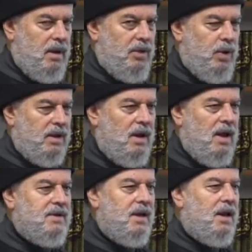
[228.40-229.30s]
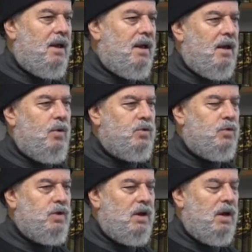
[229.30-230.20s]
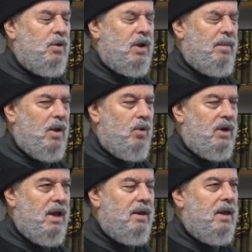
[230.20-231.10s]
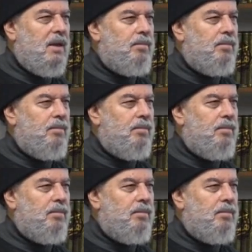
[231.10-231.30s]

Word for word: كثرت الأسئلة خصوصا أنه كما قلنا